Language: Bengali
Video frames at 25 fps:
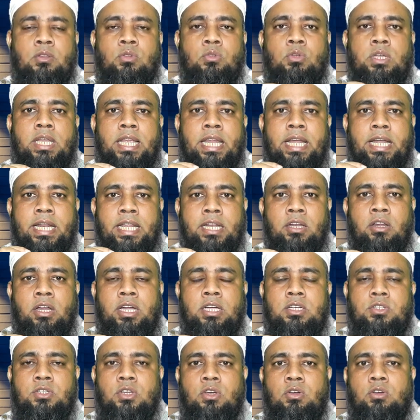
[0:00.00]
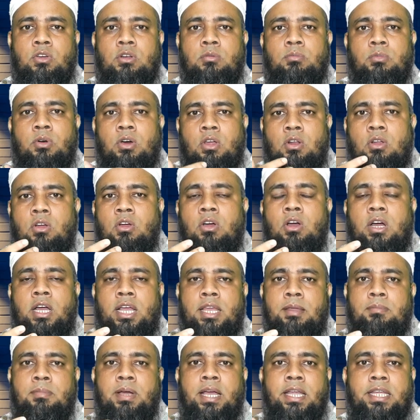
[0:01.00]
তো এডিনয়েড যখন বড়
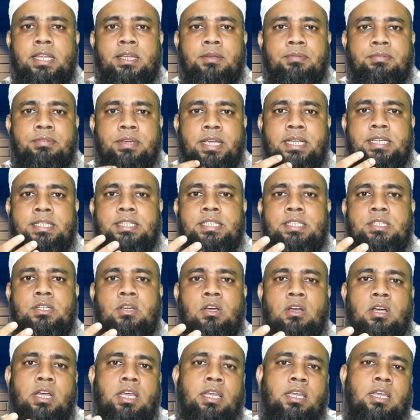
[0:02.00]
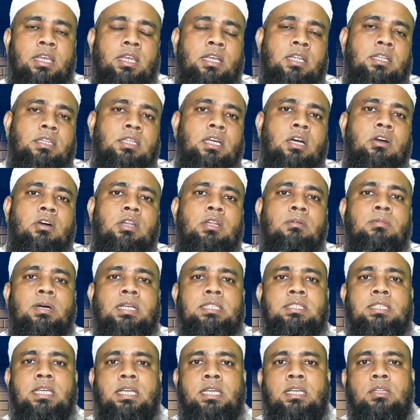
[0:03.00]
হয় বা ইনফেক্টেড হয় তাহলে
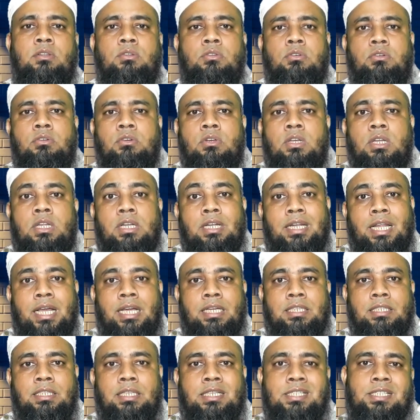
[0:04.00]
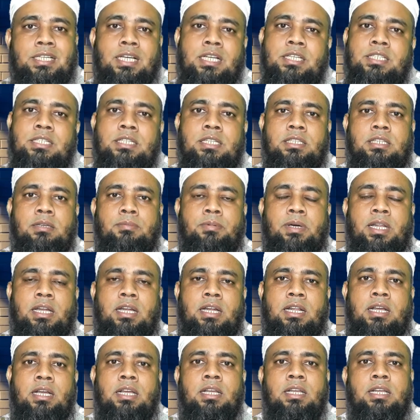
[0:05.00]
বাচ্চা কিন্তু নাক দিয়ে শ্বাস নিতে
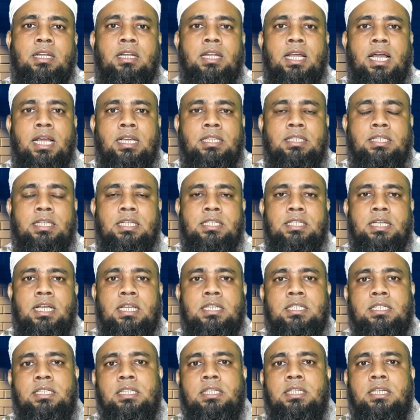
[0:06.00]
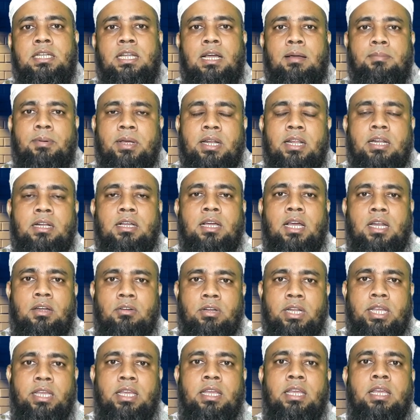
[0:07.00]
পারে না নাক দিয়ে শ্বাস নিতে না পারার
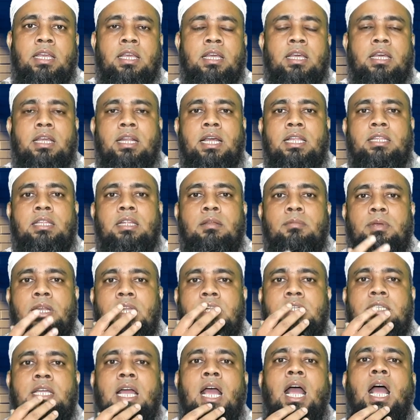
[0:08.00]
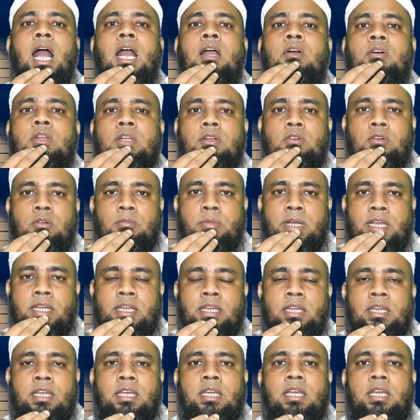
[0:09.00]
কারণে রাতের বেলা সে হা করে ঘুমায়